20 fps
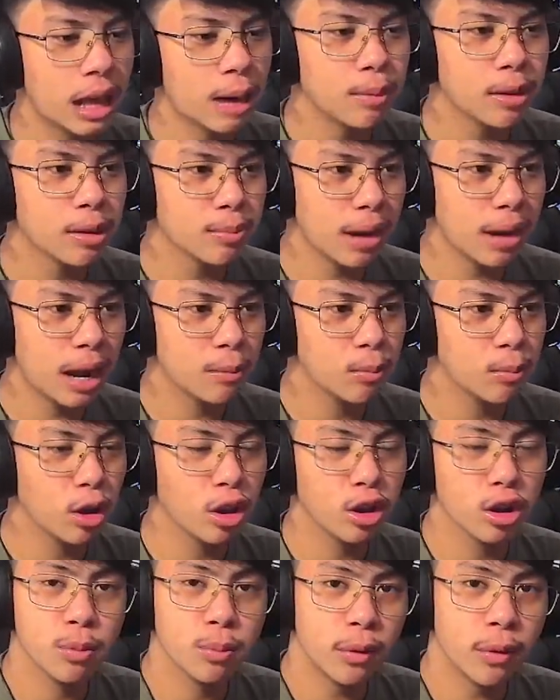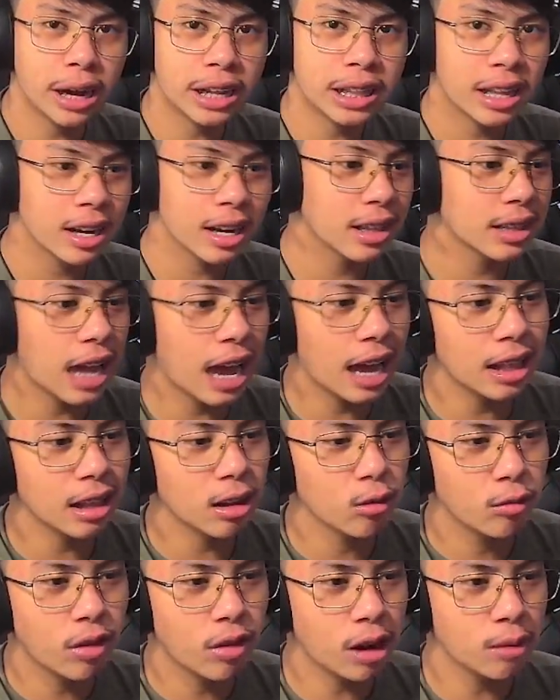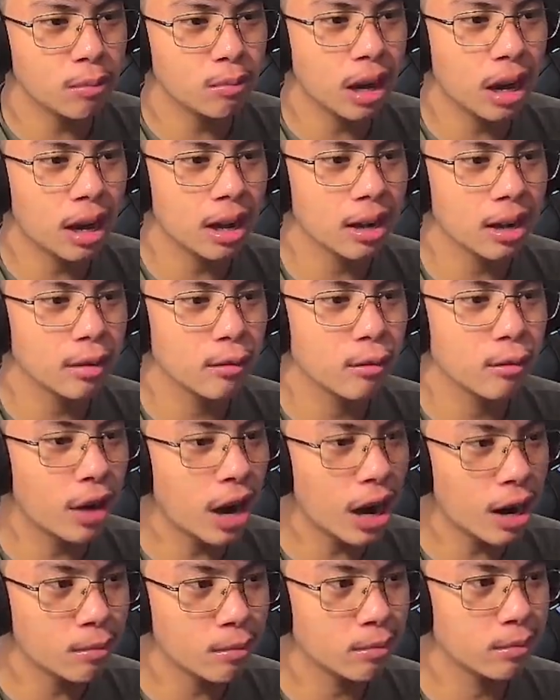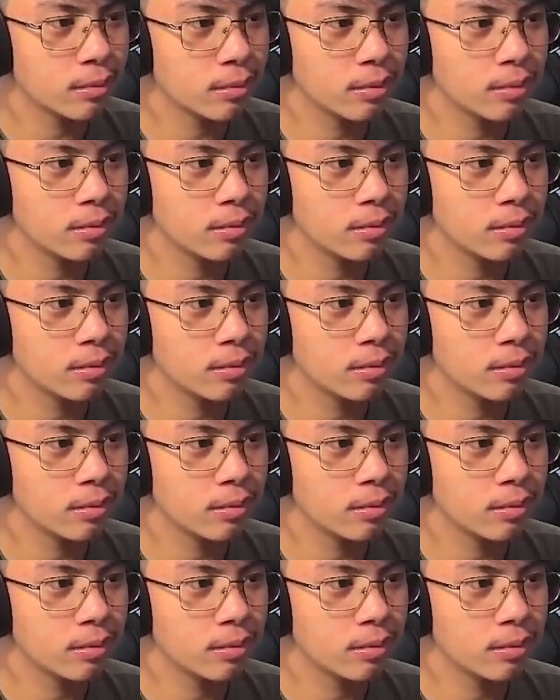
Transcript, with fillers: Dapat pala, boy, gumawa na rin tayo ng farm ng farm.